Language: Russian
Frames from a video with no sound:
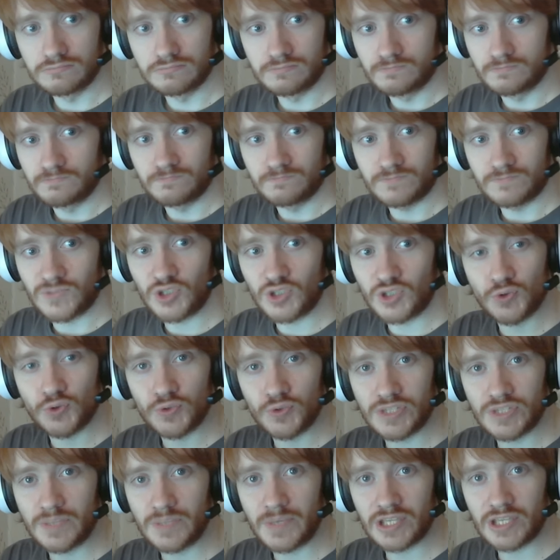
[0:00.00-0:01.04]
ничуть
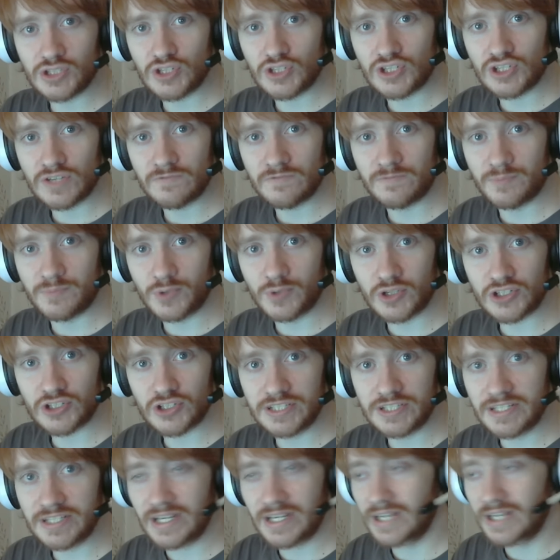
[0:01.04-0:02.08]
не меньше, чем в
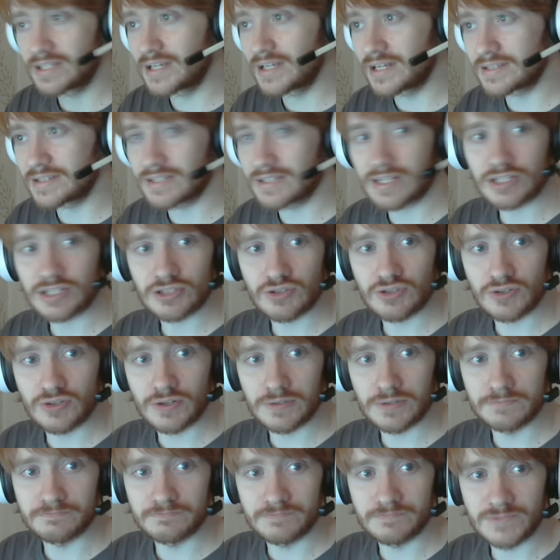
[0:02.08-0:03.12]
прошлые года, так
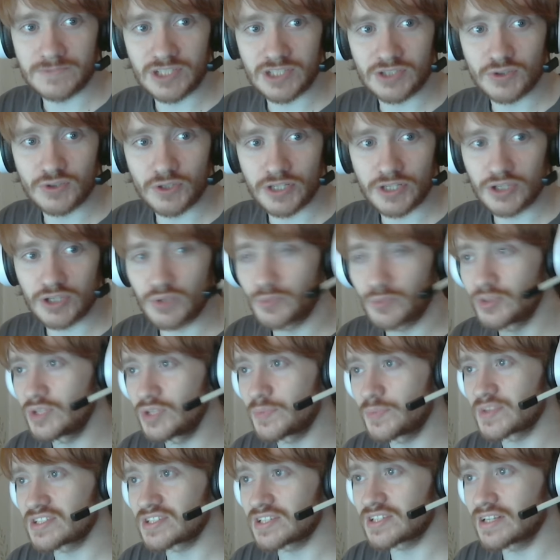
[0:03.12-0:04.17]
что никто, я думаю, не
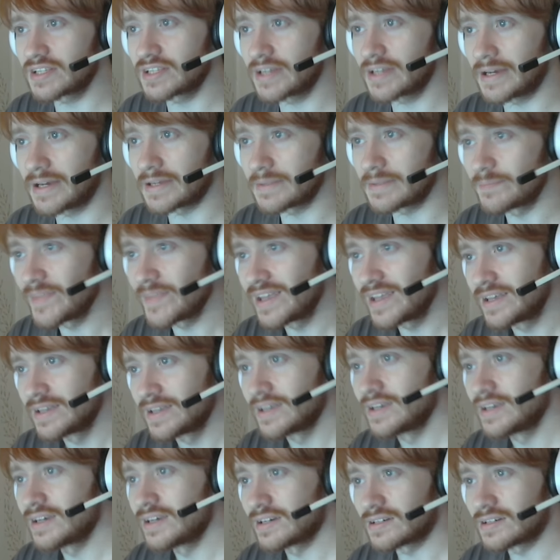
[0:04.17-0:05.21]
пострадает.
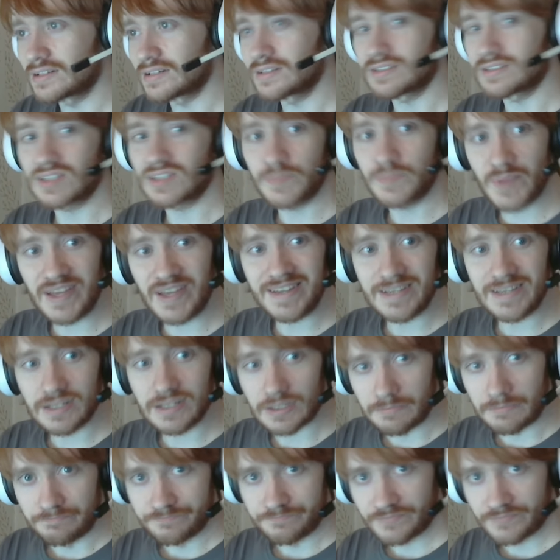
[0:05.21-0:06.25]
А, теперь
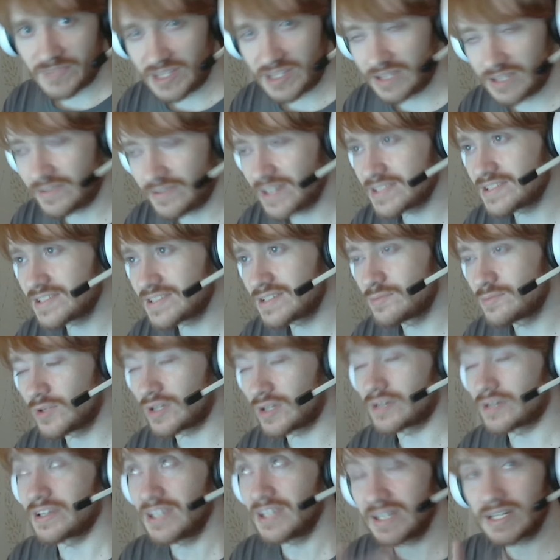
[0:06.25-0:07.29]
игры. 27...
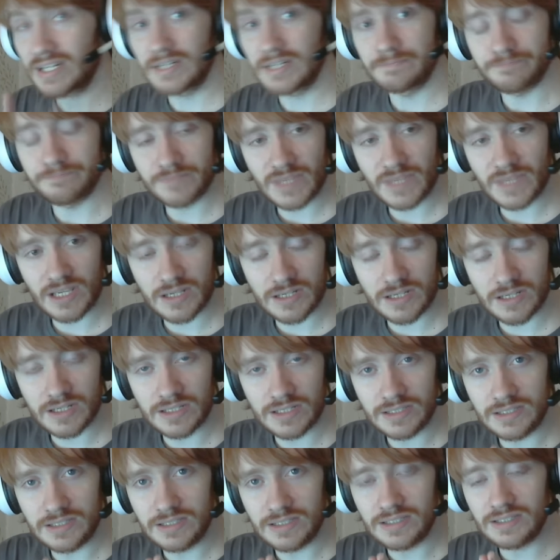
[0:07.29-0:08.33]
А, игры э,
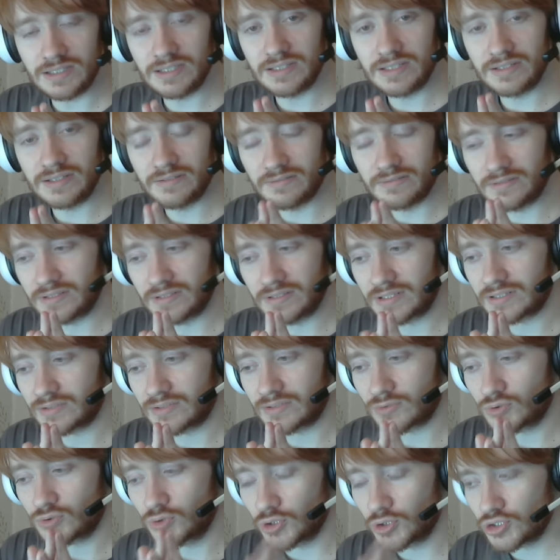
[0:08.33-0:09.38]
и э,
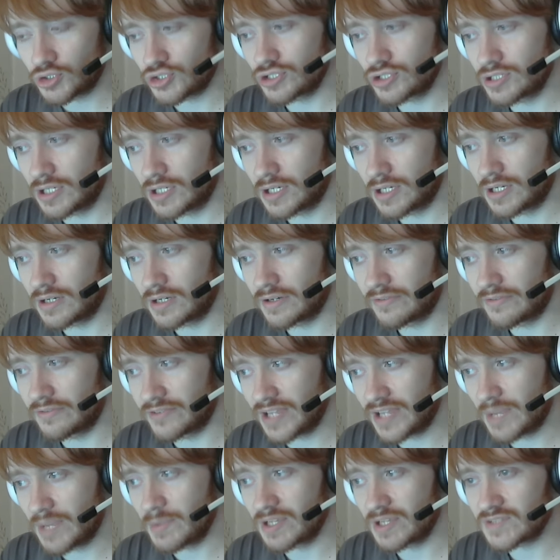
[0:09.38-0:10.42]
точное
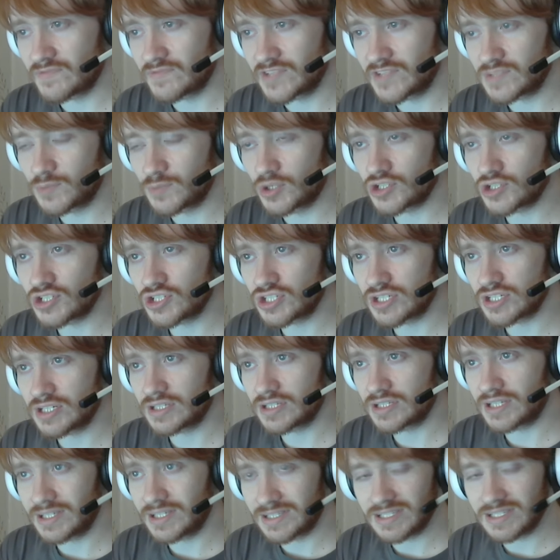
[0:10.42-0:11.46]
время вы сможете
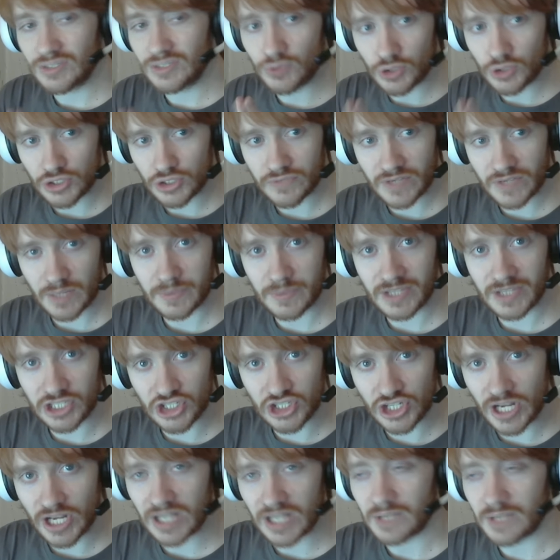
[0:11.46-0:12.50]
найти, точное время
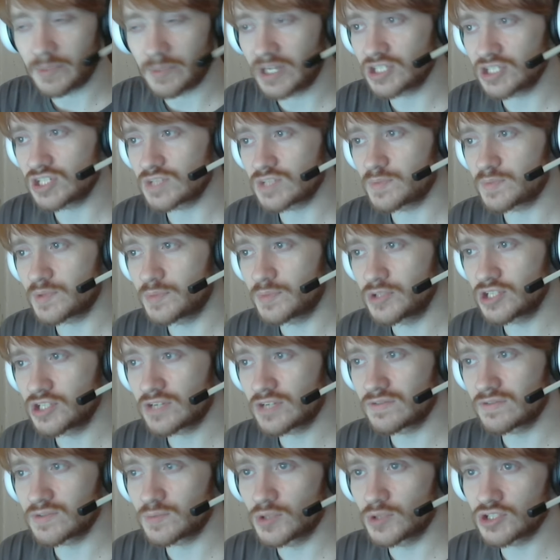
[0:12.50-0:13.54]
начала матча с
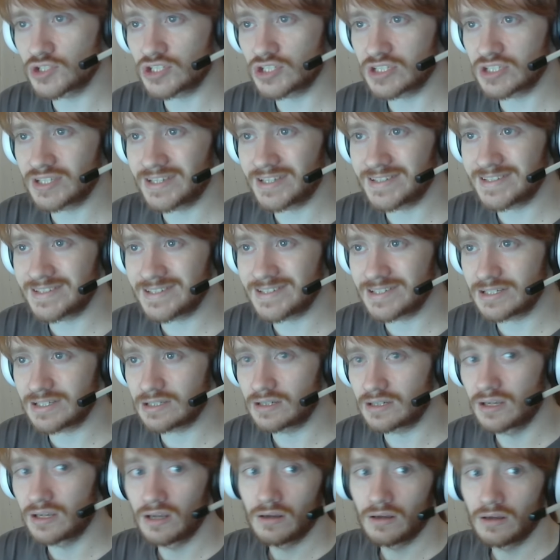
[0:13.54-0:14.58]
подписчиками, сможете найти
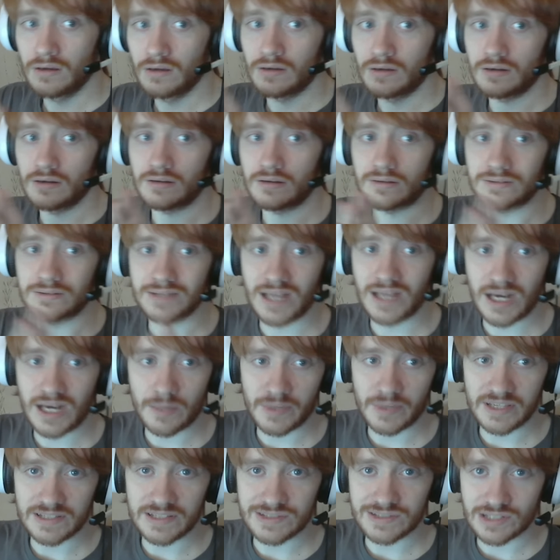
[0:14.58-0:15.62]
Э, на
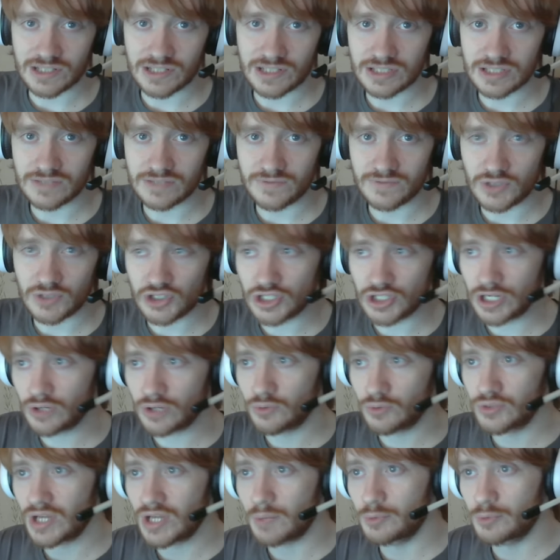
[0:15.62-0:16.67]
моей странице на Твиче,
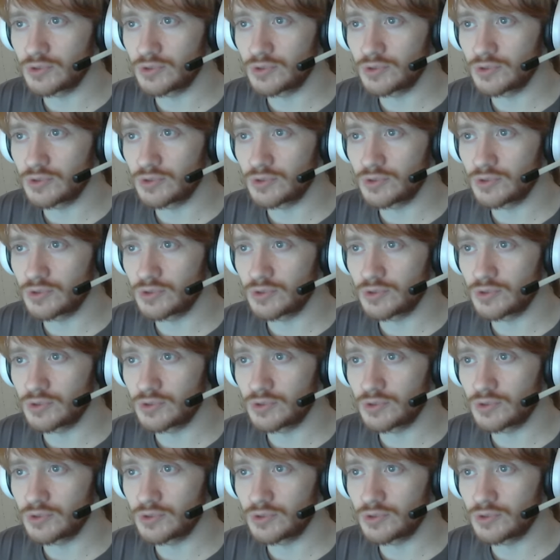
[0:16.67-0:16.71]
куда будет